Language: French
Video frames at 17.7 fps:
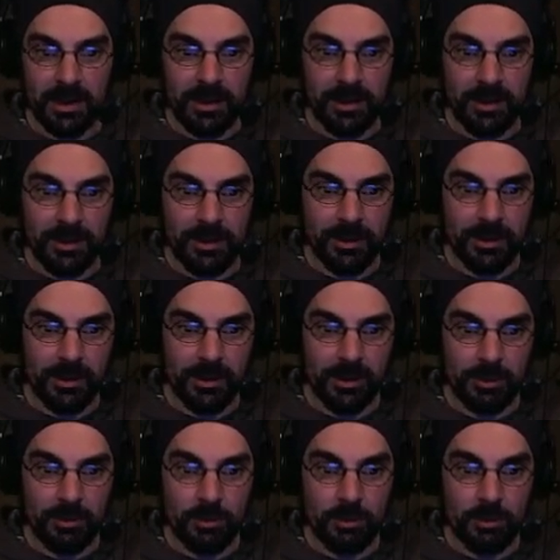
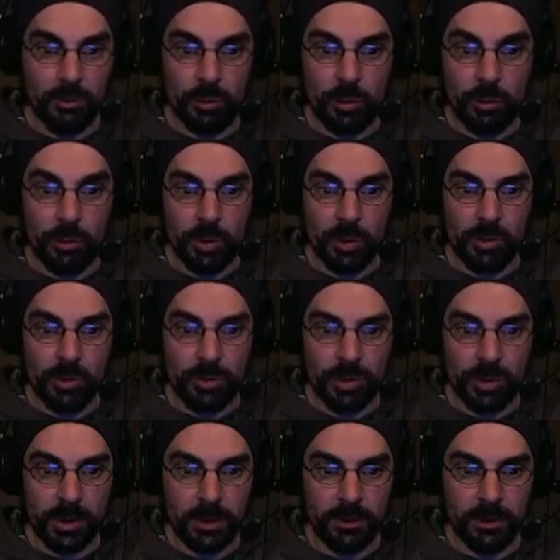euh, que moi je
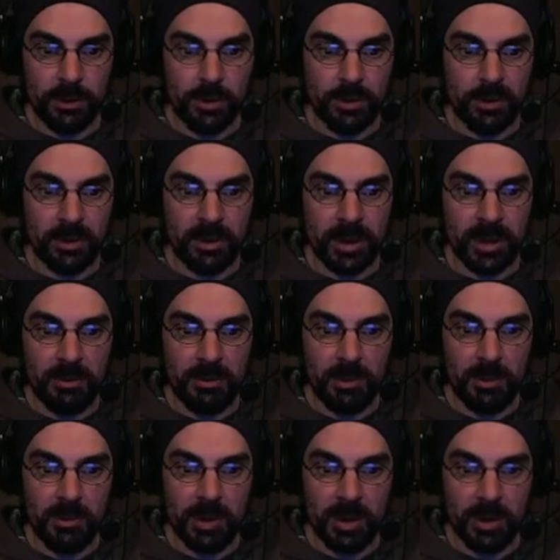serais
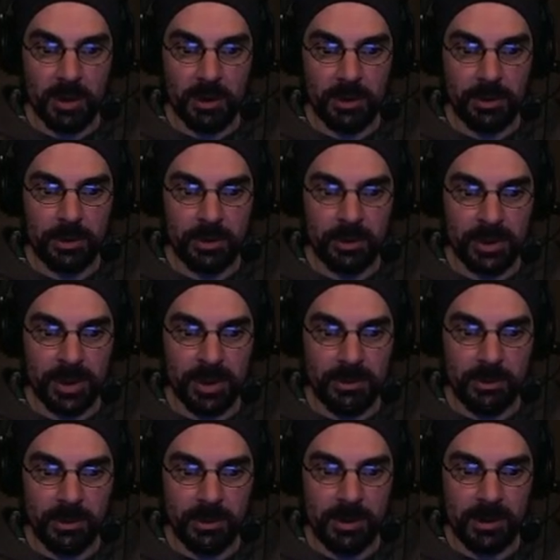totalement, mais alors
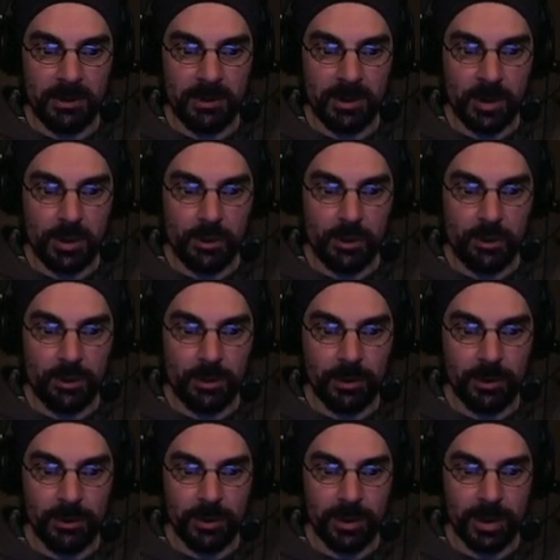totalement un fichu de
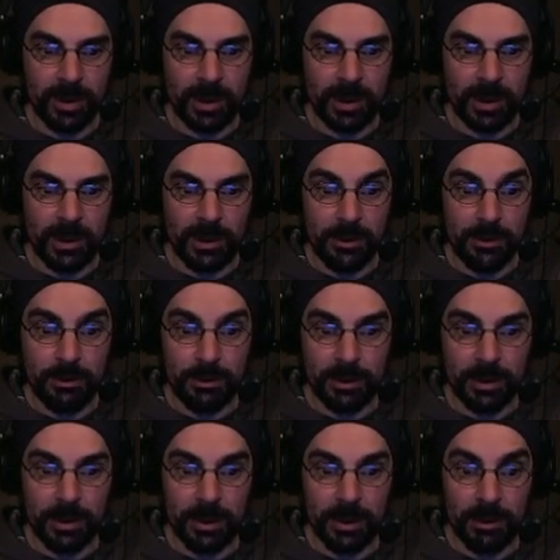faire à la
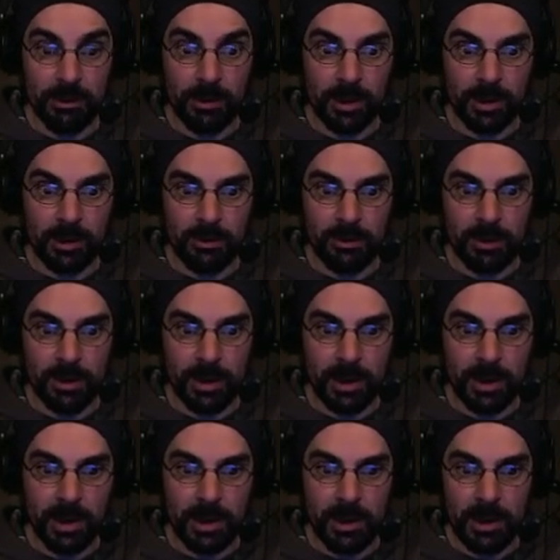souris à l'heure actuelle.
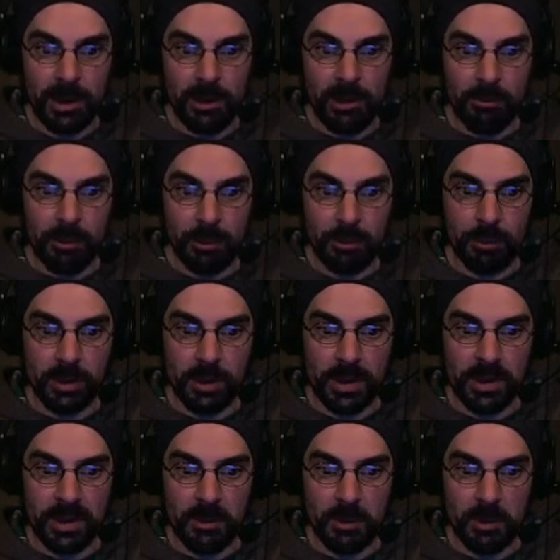Ou en tout
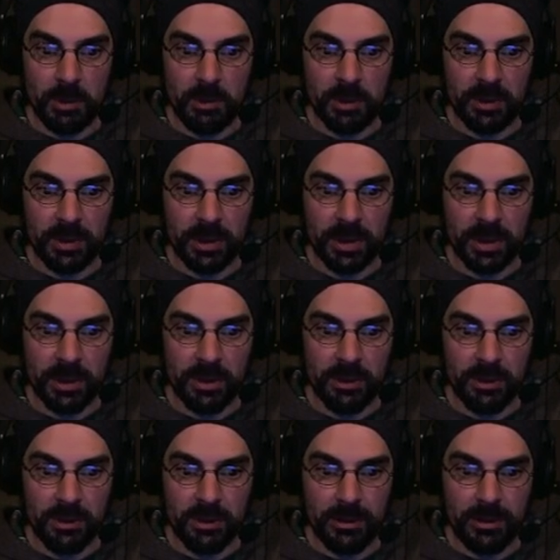cas, ça me demanderait
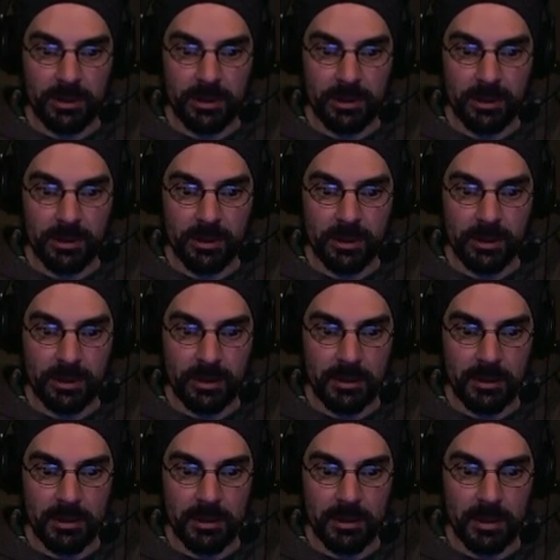euh,
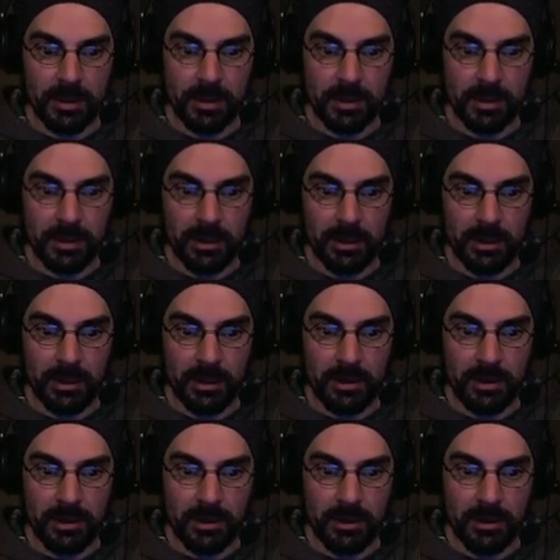
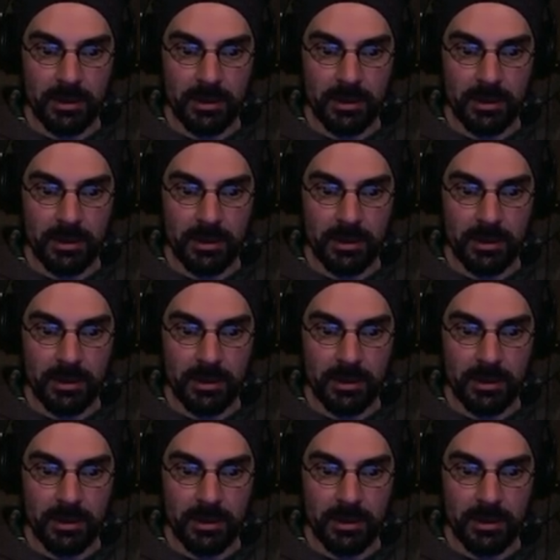un.